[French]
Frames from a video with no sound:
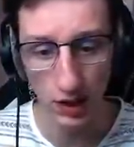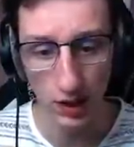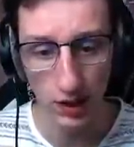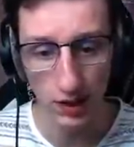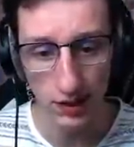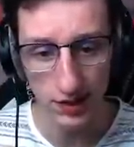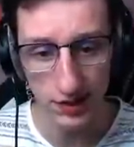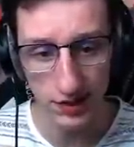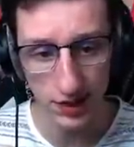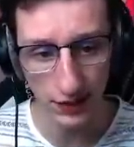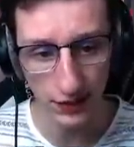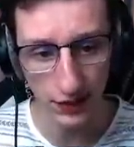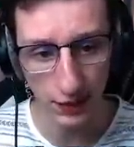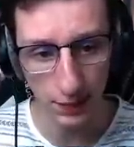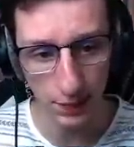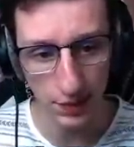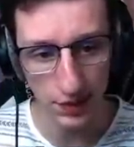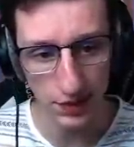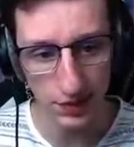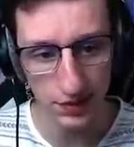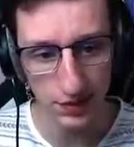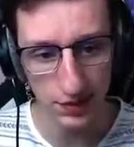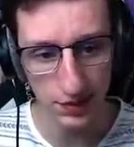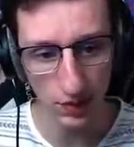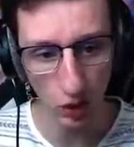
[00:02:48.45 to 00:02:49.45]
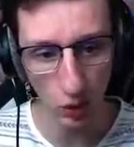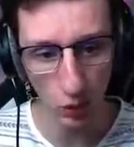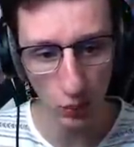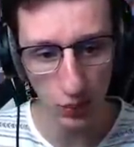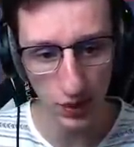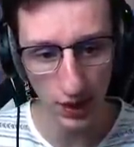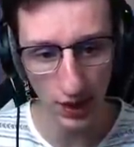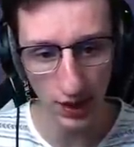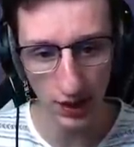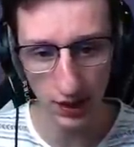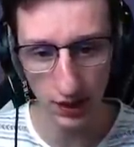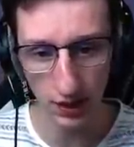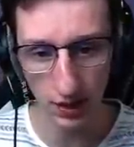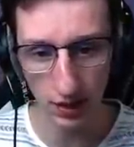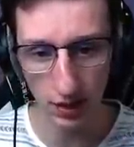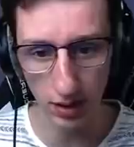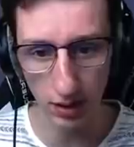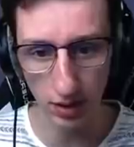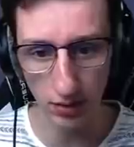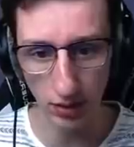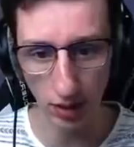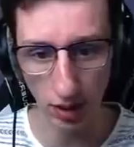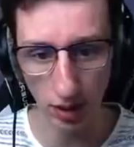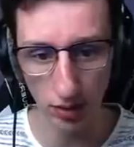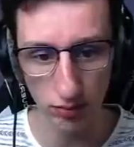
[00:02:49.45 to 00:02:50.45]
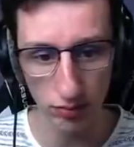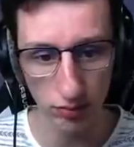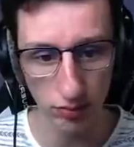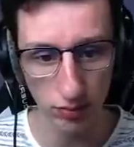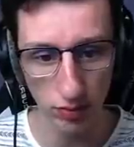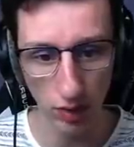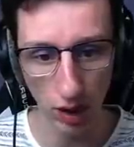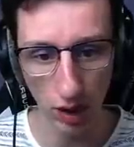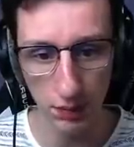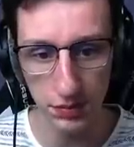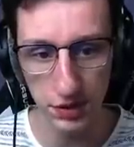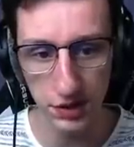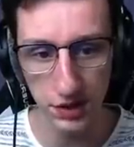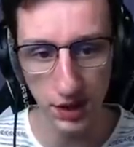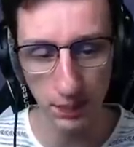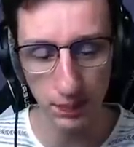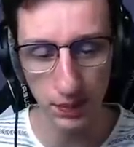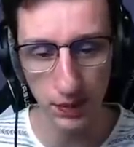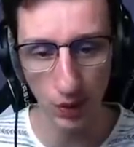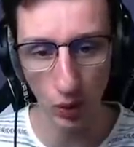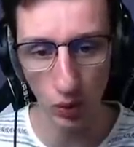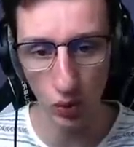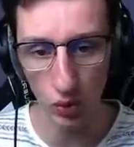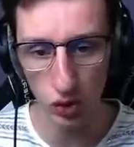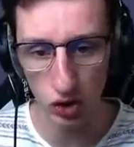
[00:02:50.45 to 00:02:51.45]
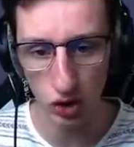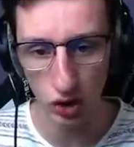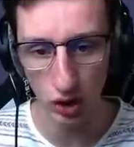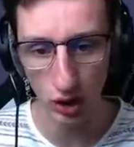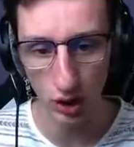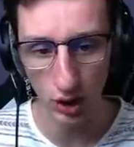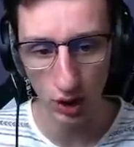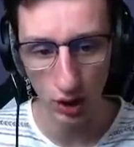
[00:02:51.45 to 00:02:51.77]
Ça fait plaisir. Au pire, allez, euh, voilà. un petit tapis rouge.